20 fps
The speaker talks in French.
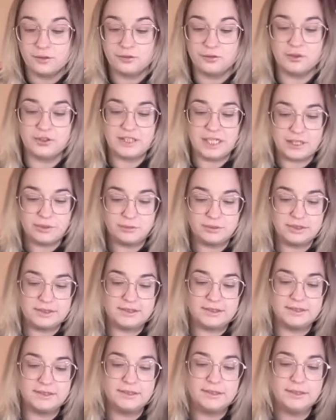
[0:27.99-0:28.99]
de
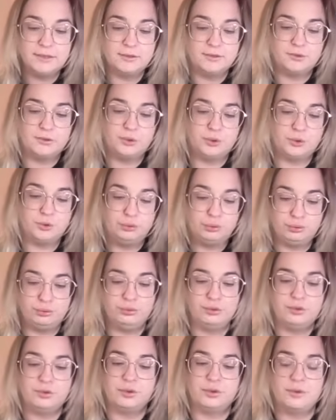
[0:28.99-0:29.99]
jalousie, de
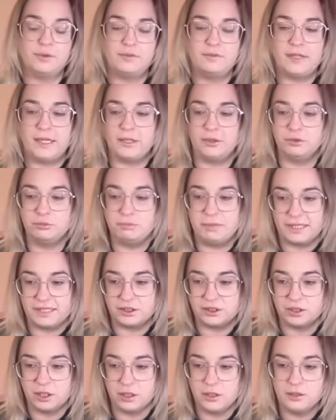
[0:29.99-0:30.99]
doute envers une
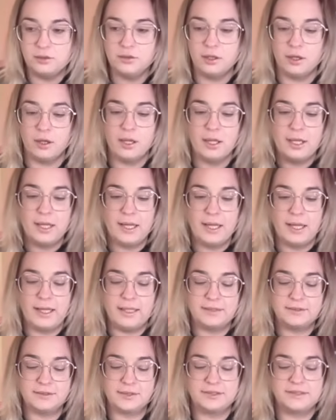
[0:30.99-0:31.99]
personne.
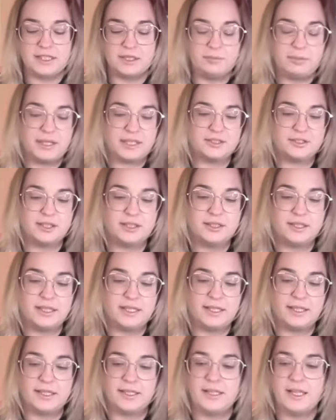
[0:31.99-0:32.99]
Est-ce que cette personne
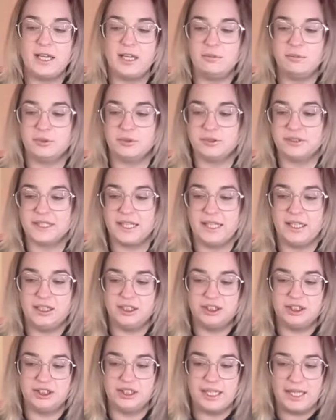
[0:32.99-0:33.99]
est réellement ce
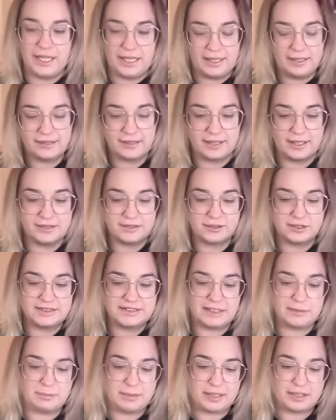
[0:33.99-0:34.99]
qu'elle dit être Est-ce que
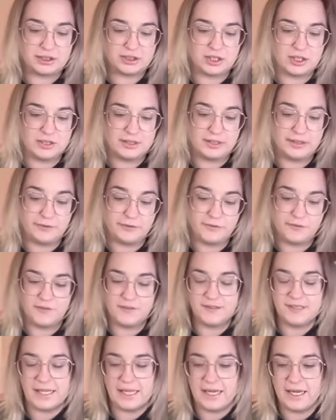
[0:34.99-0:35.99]
cette personne est
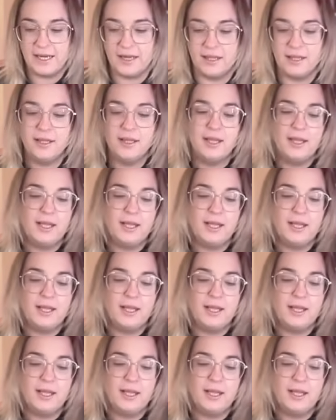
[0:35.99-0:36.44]
fidèle